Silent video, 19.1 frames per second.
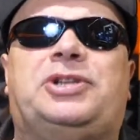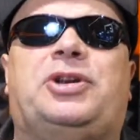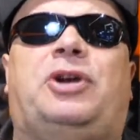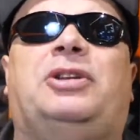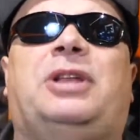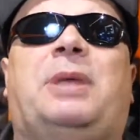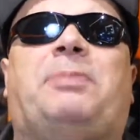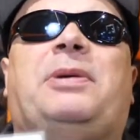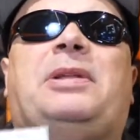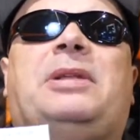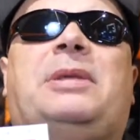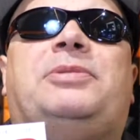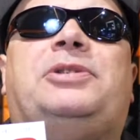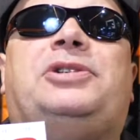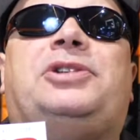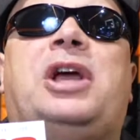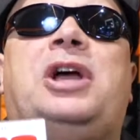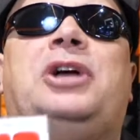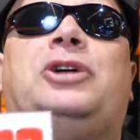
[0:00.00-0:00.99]
że ona powinna
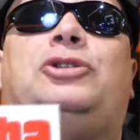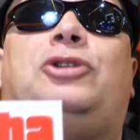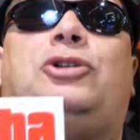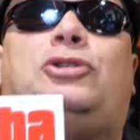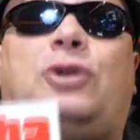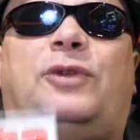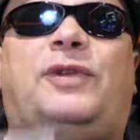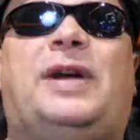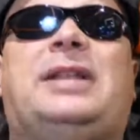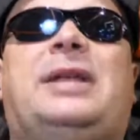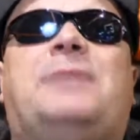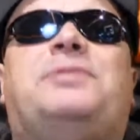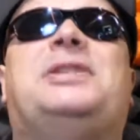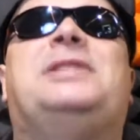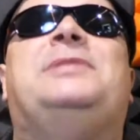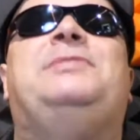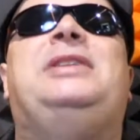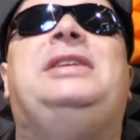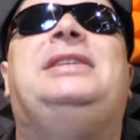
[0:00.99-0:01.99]
być dotowana
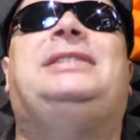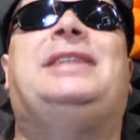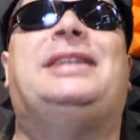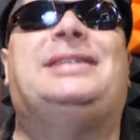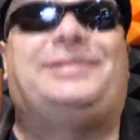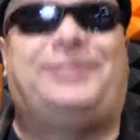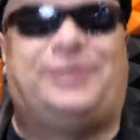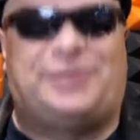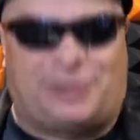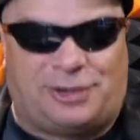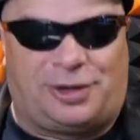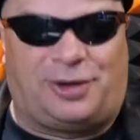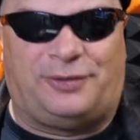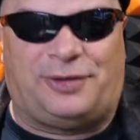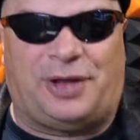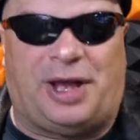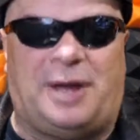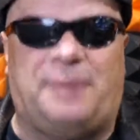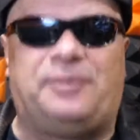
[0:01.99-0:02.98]
przez Ministerstwo
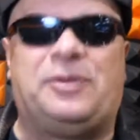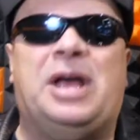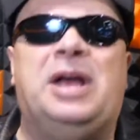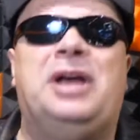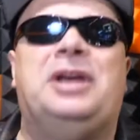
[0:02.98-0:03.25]
Zdrowia